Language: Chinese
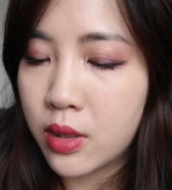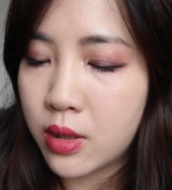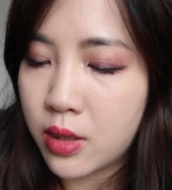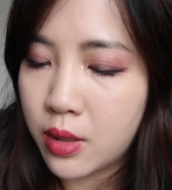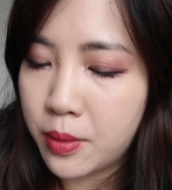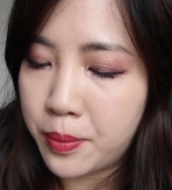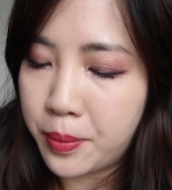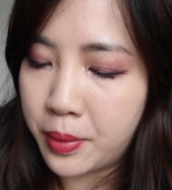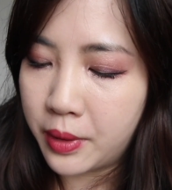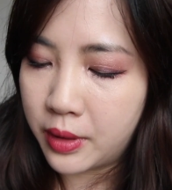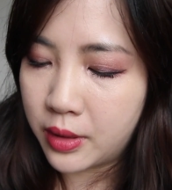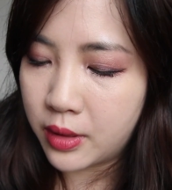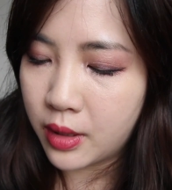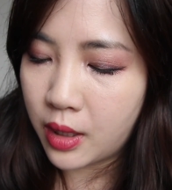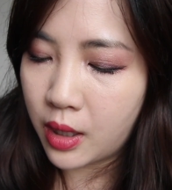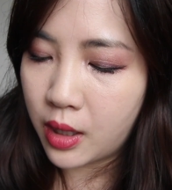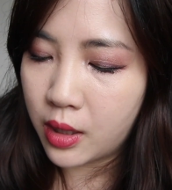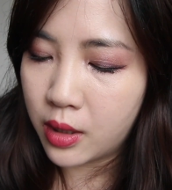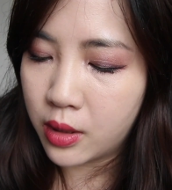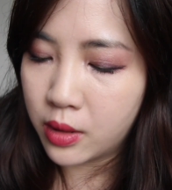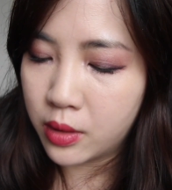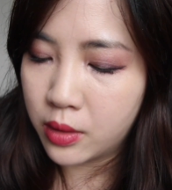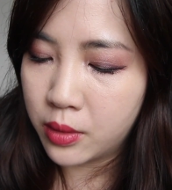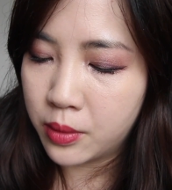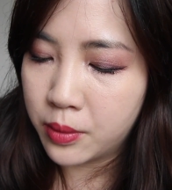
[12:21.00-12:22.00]
是比
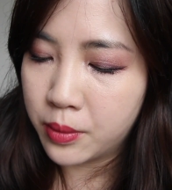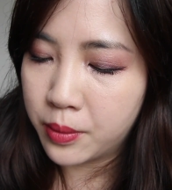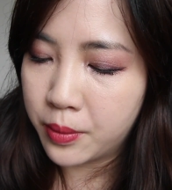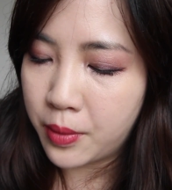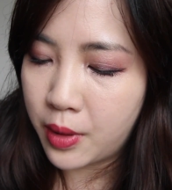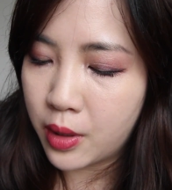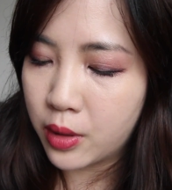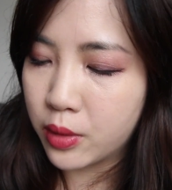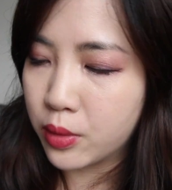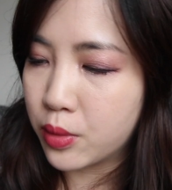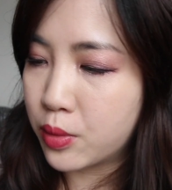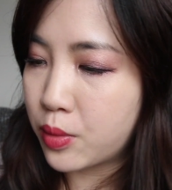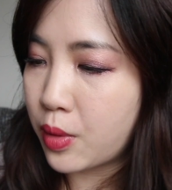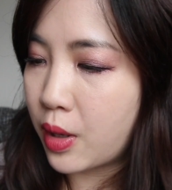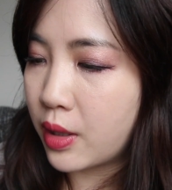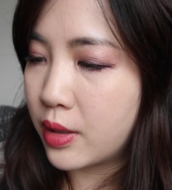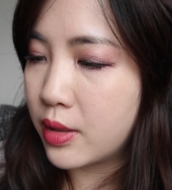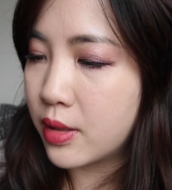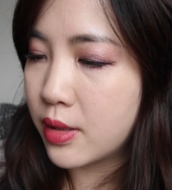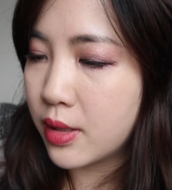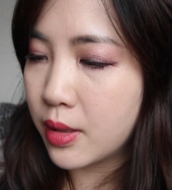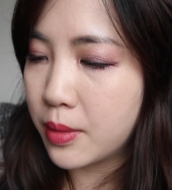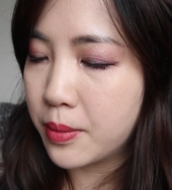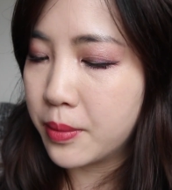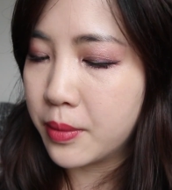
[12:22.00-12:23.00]
较没有算
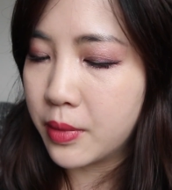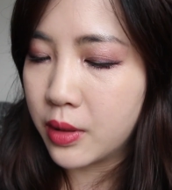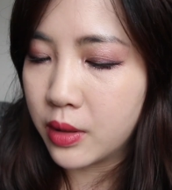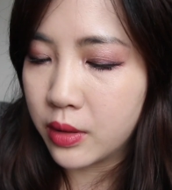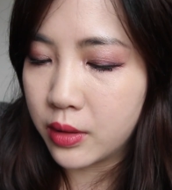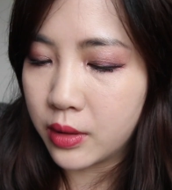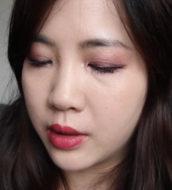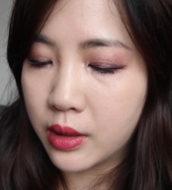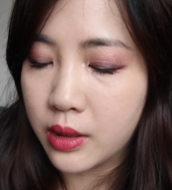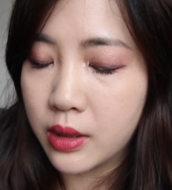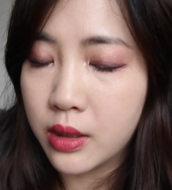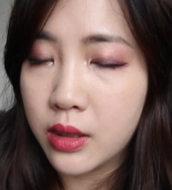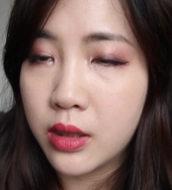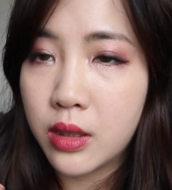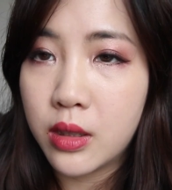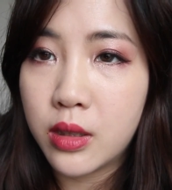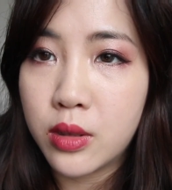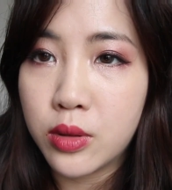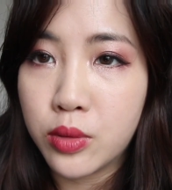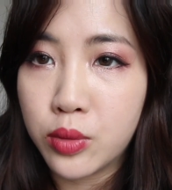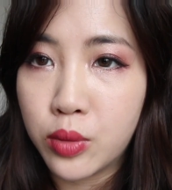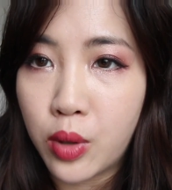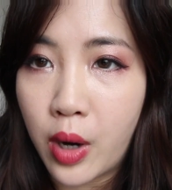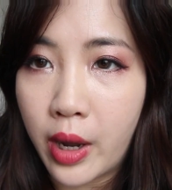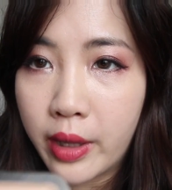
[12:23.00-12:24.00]
这么的
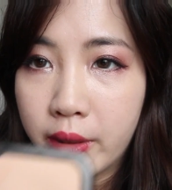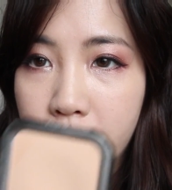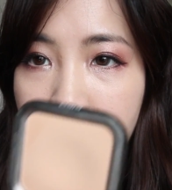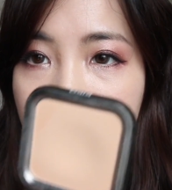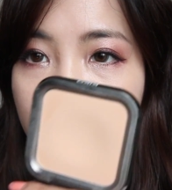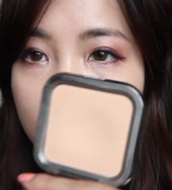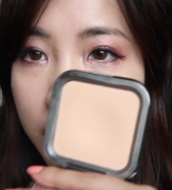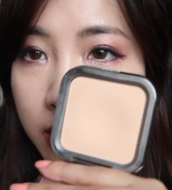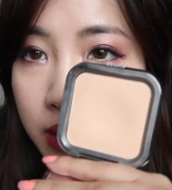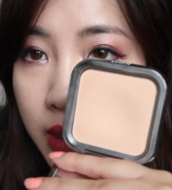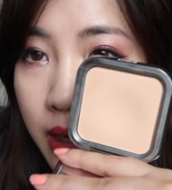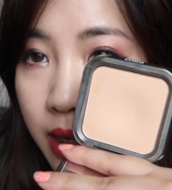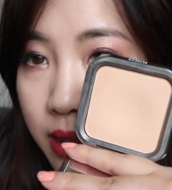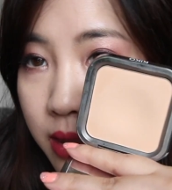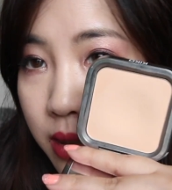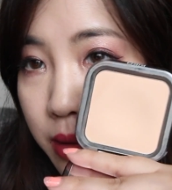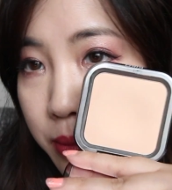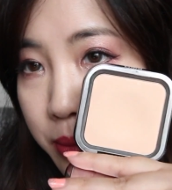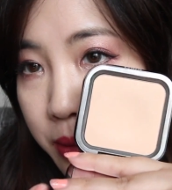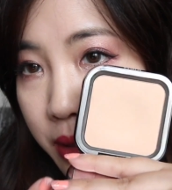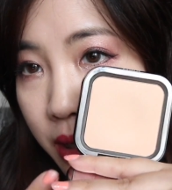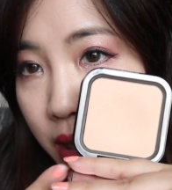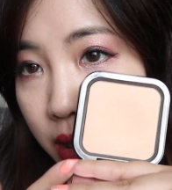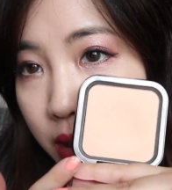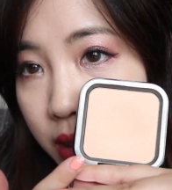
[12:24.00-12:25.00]
软的，它
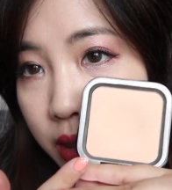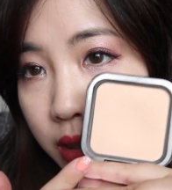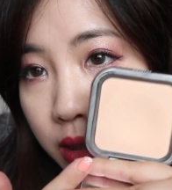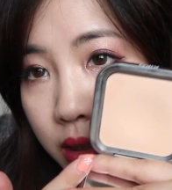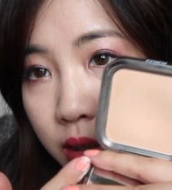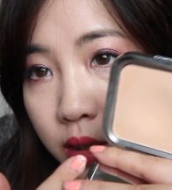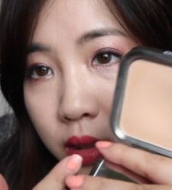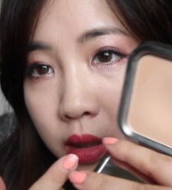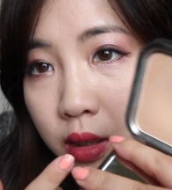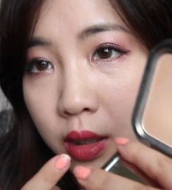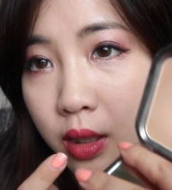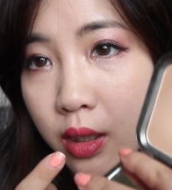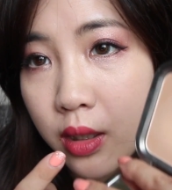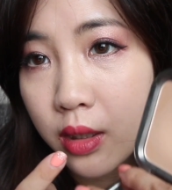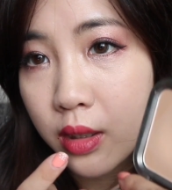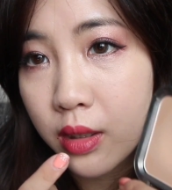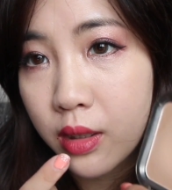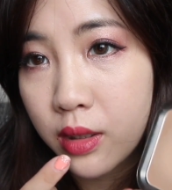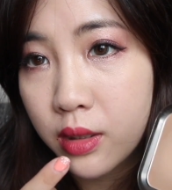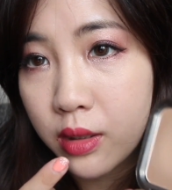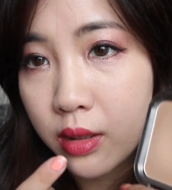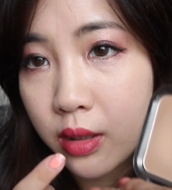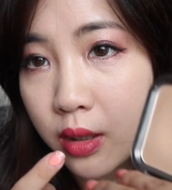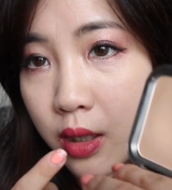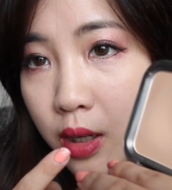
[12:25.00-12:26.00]
是比较硬一点
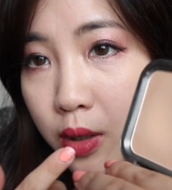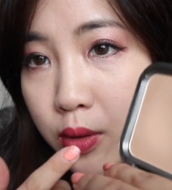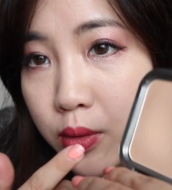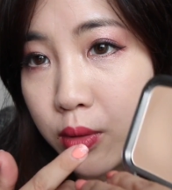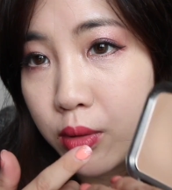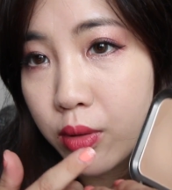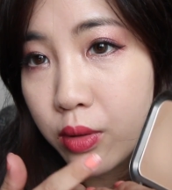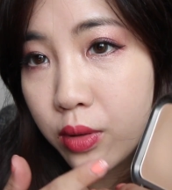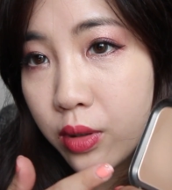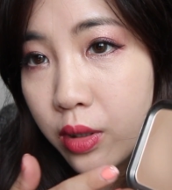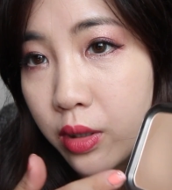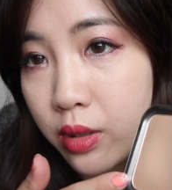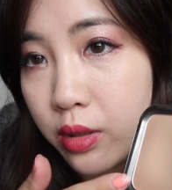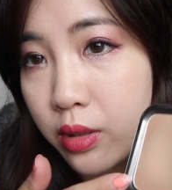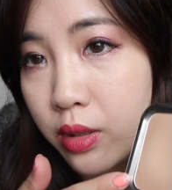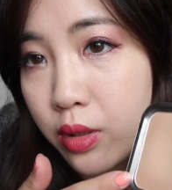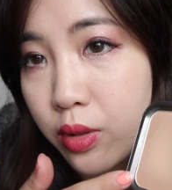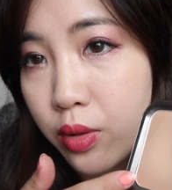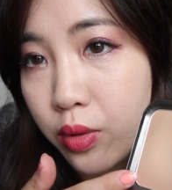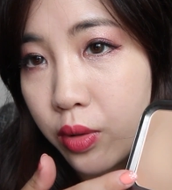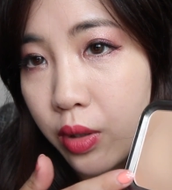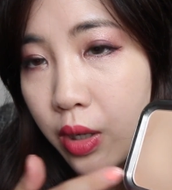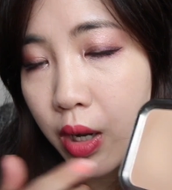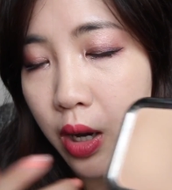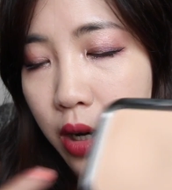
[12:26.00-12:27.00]
的。看我用了已
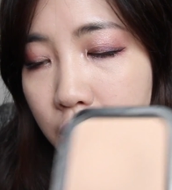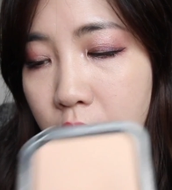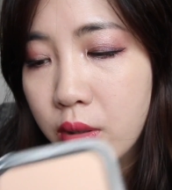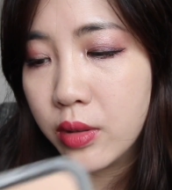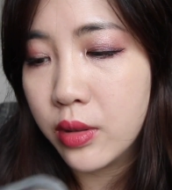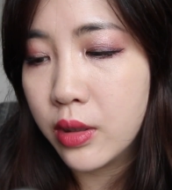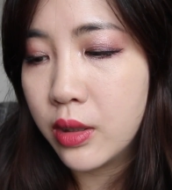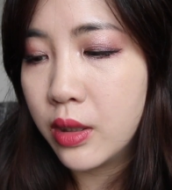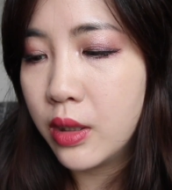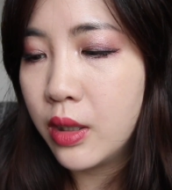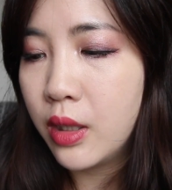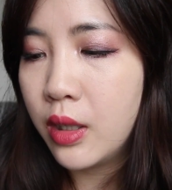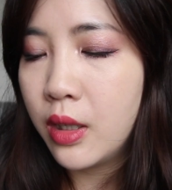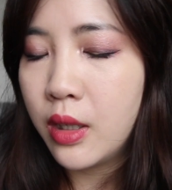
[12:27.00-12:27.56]
经有点凹了，